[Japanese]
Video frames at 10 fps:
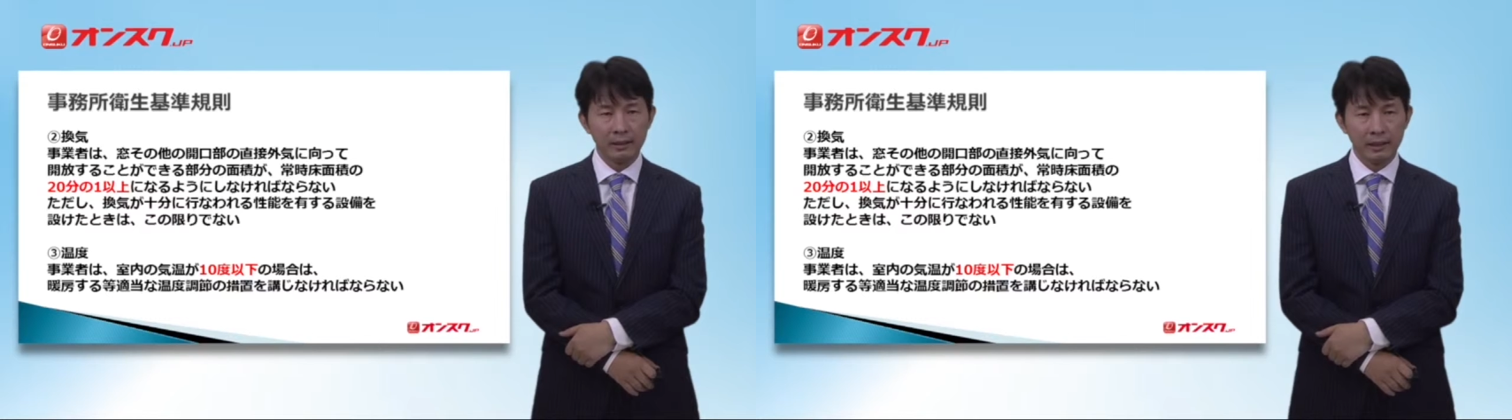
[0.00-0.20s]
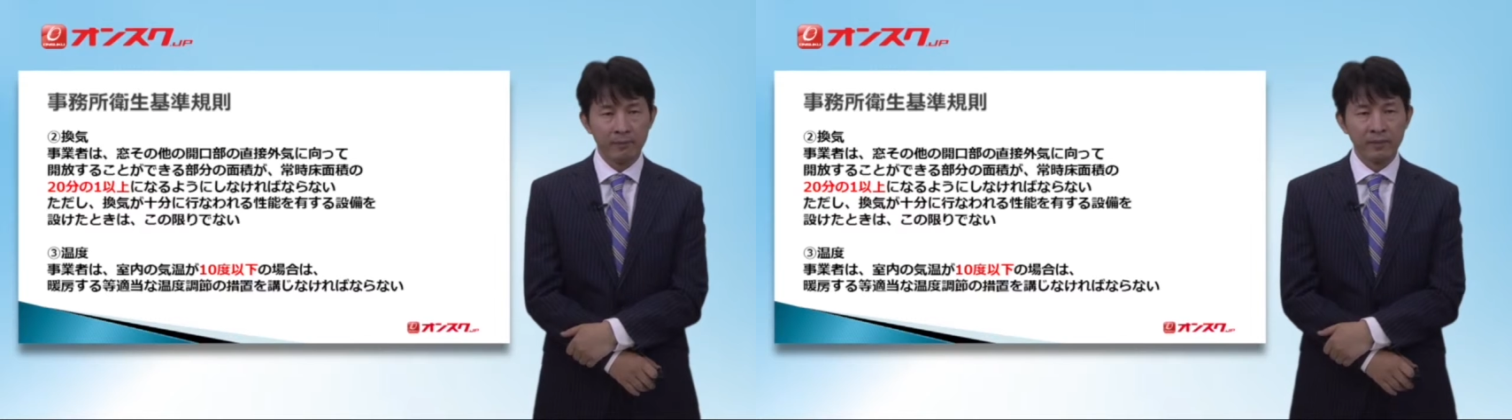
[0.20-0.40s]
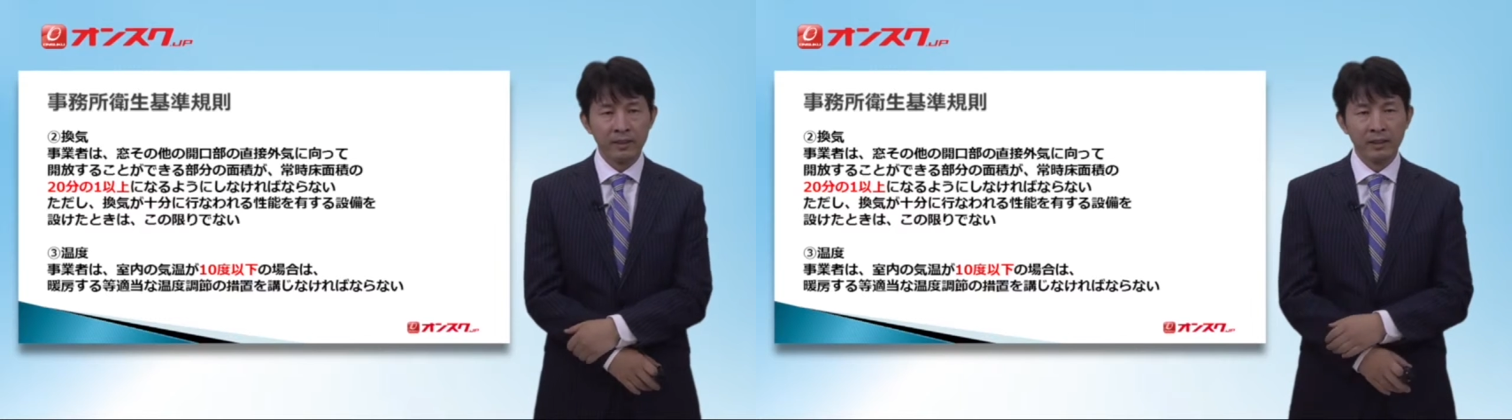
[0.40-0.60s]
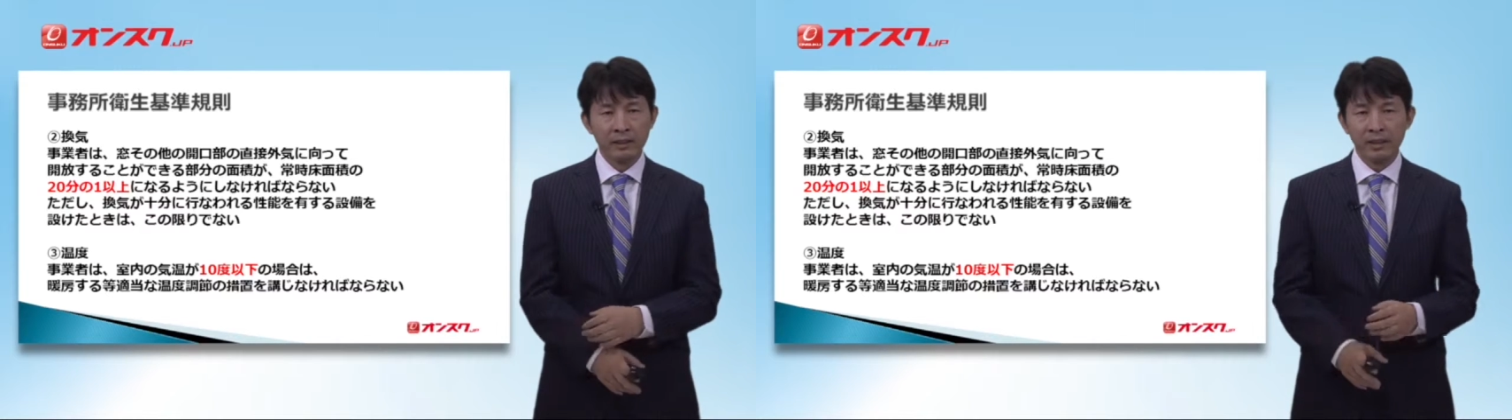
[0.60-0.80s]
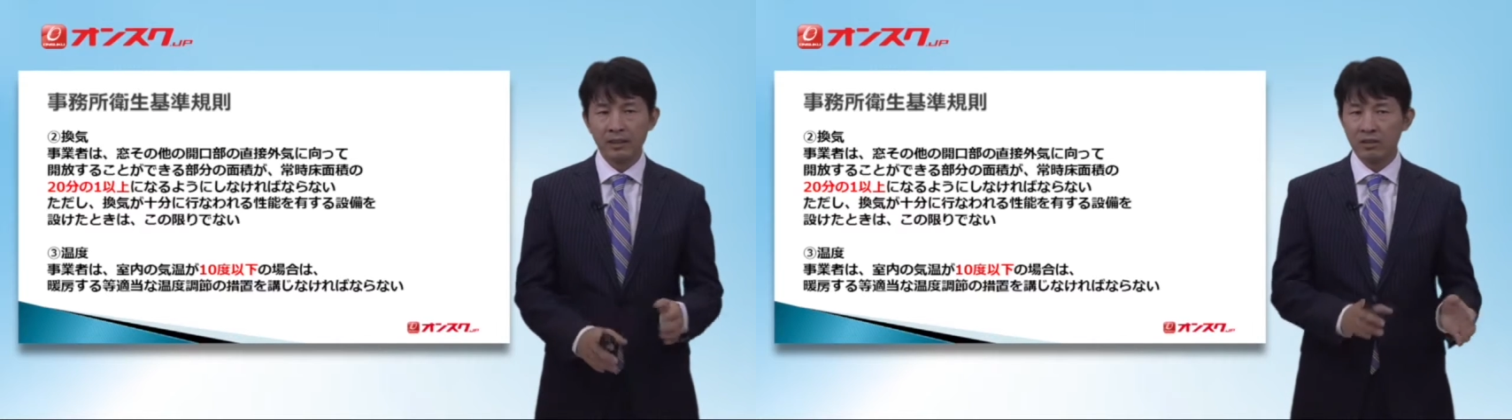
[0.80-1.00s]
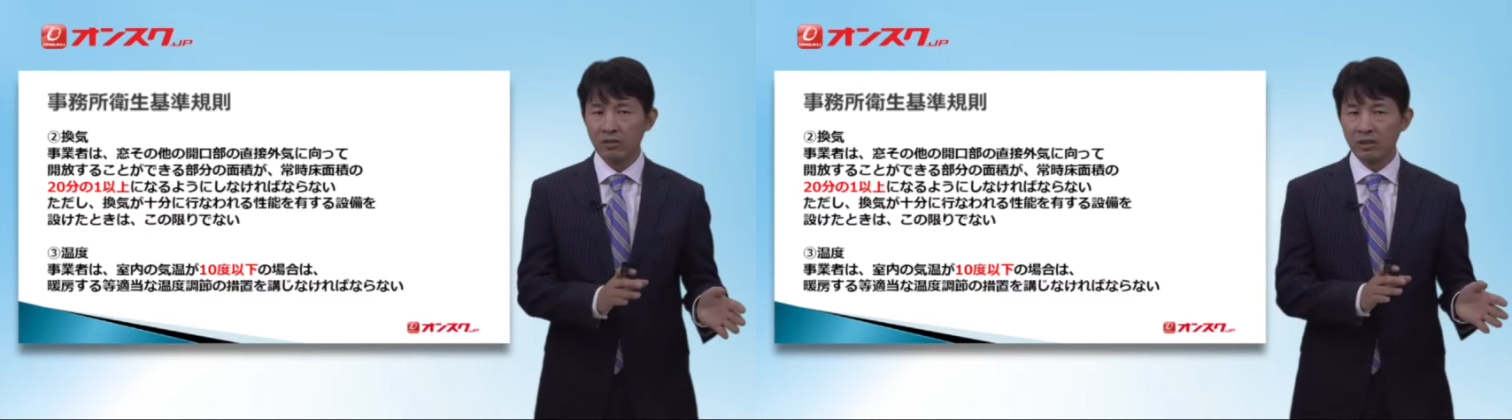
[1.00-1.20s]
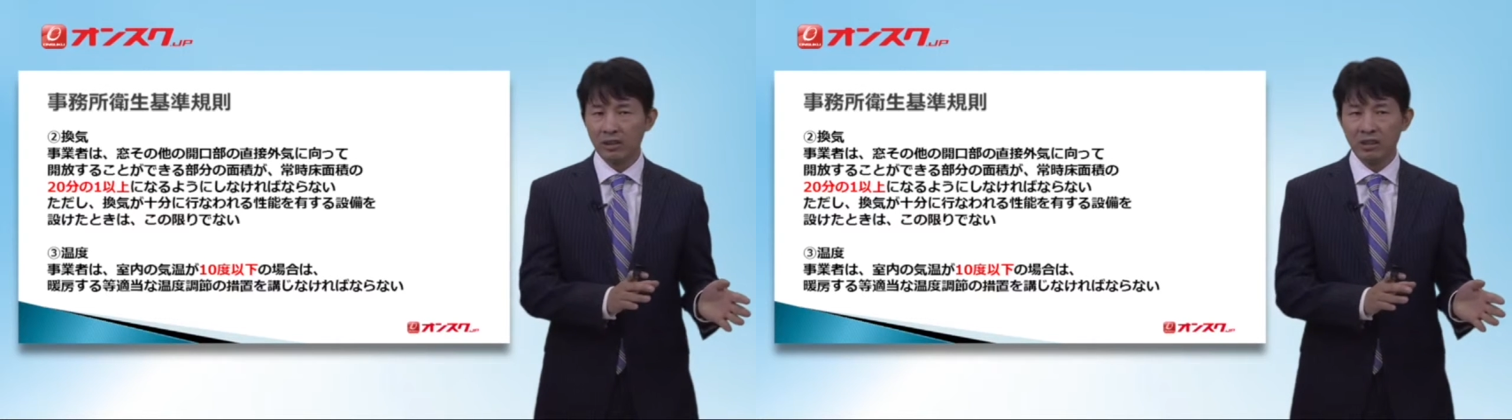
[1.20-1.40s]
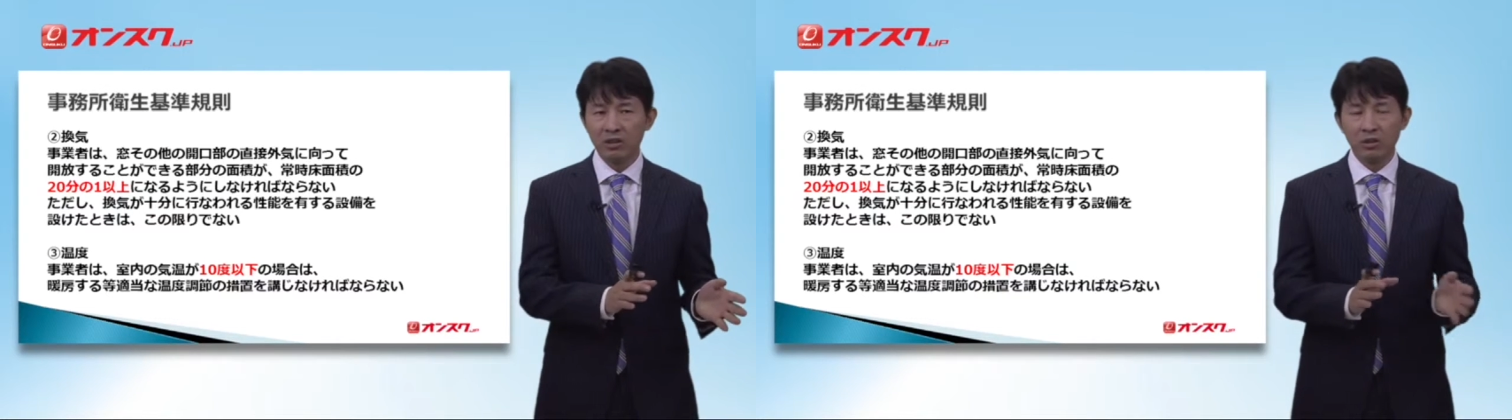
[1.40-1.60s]
さい単純に
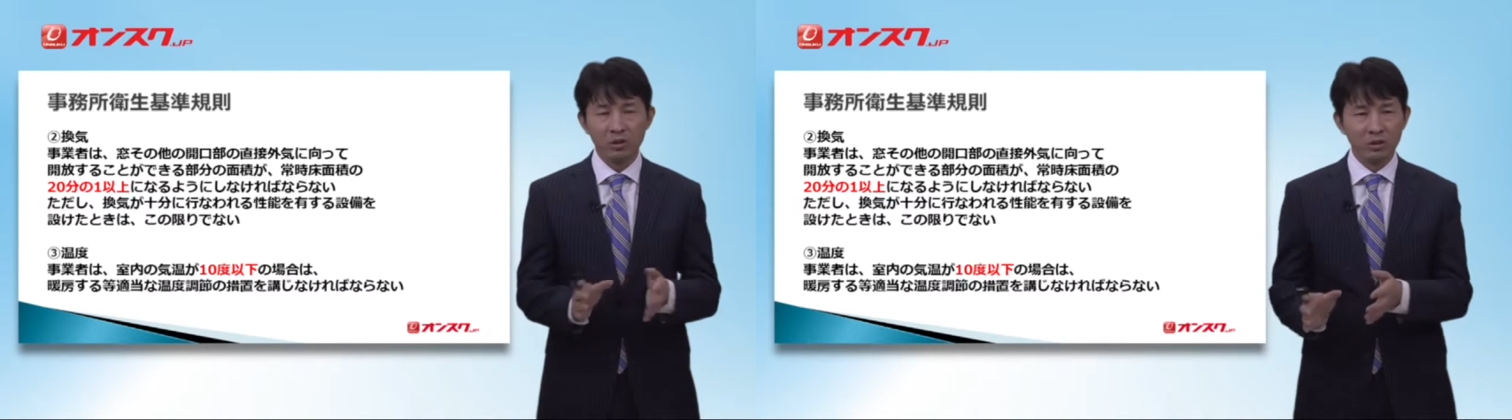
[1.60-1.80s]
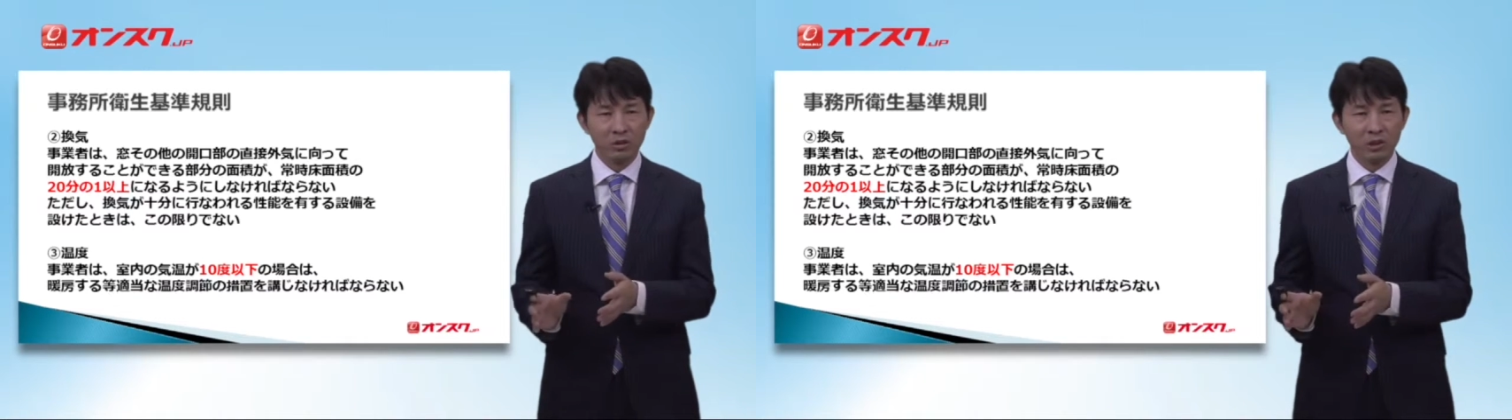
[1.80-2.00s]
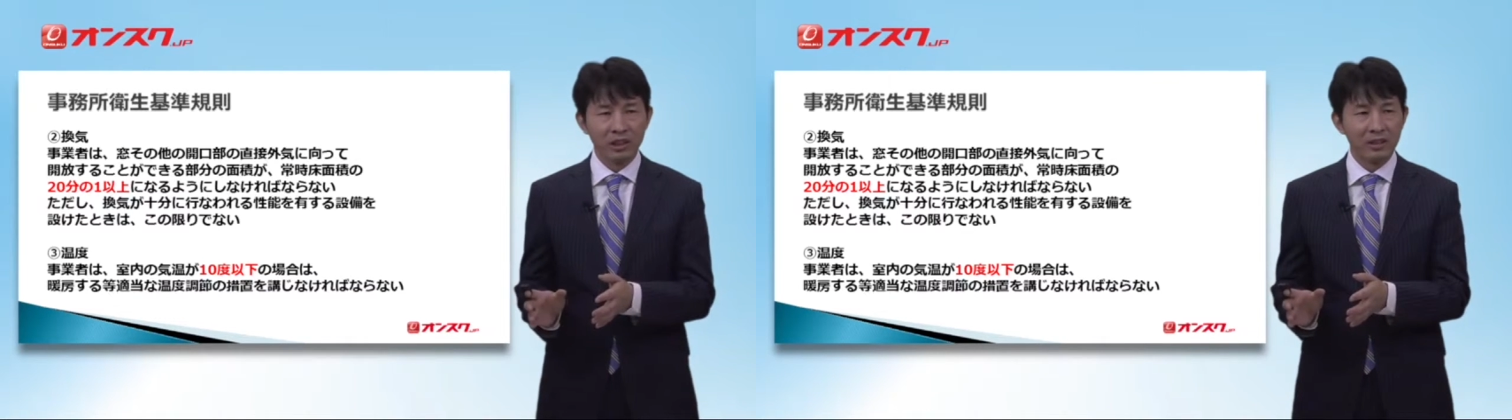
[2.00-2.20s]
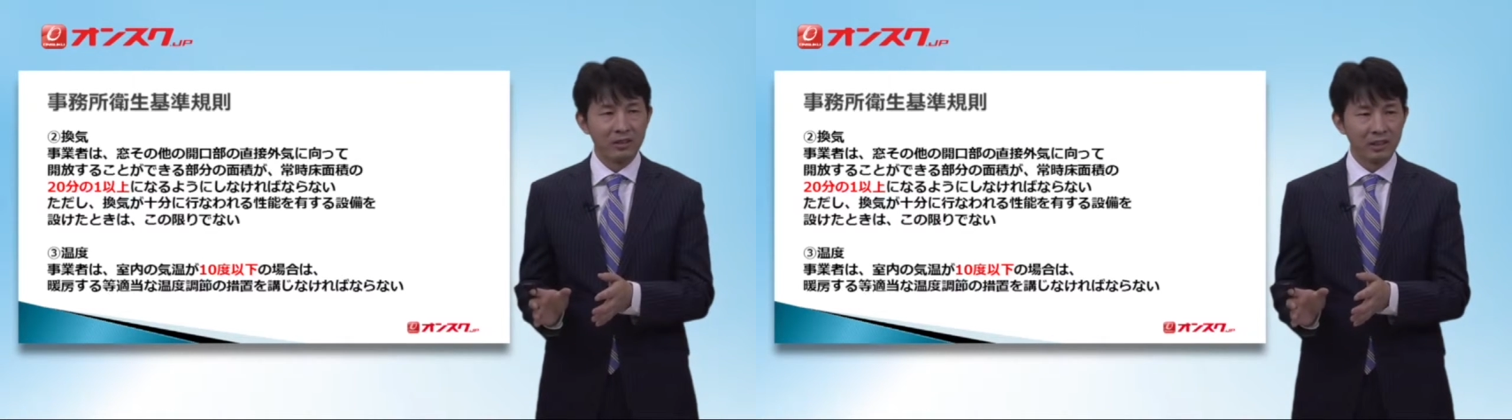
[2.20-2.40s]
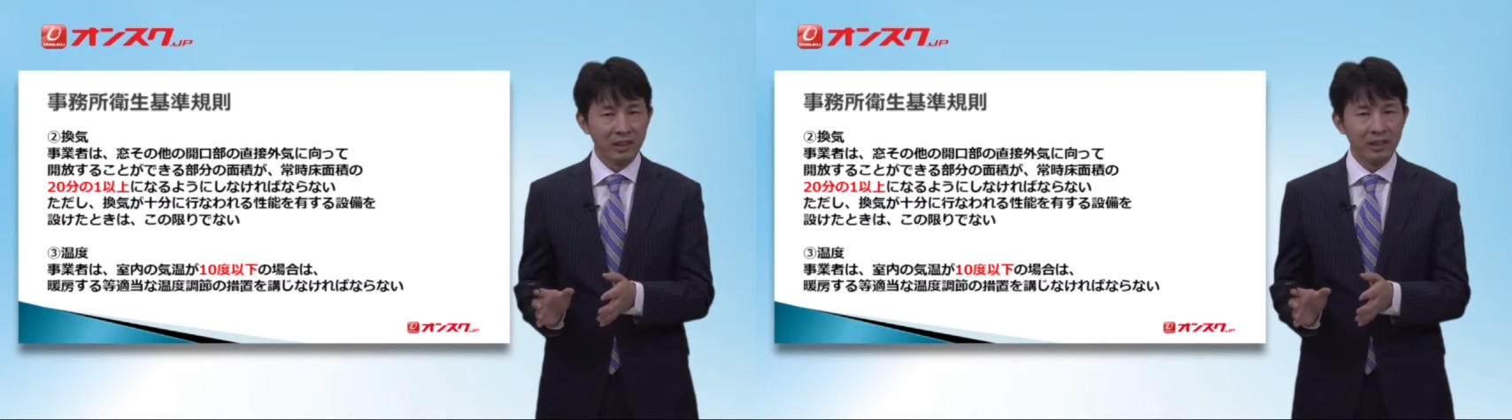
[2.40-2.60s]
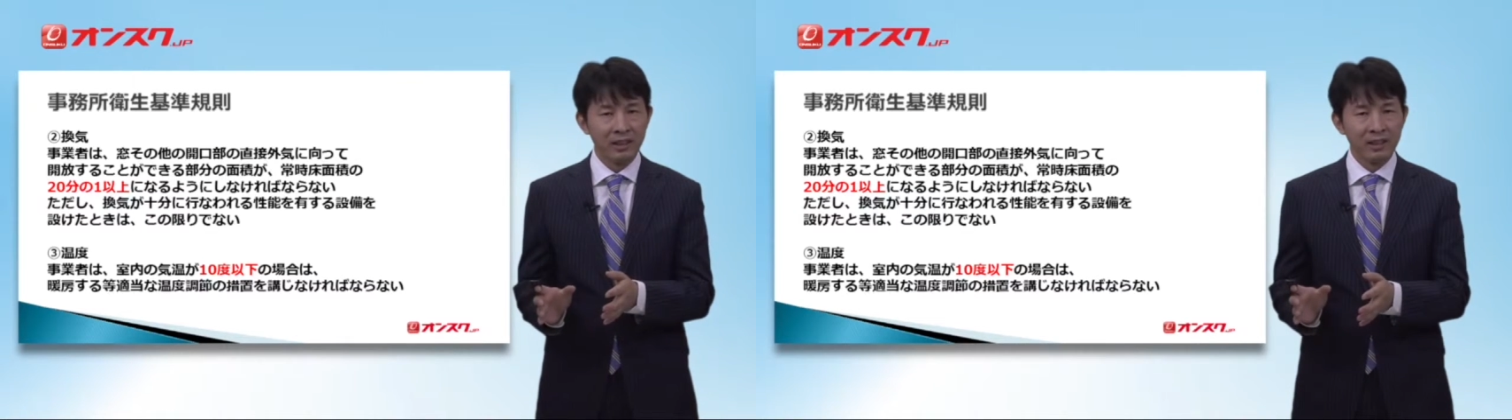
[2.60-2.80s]
20と15比較して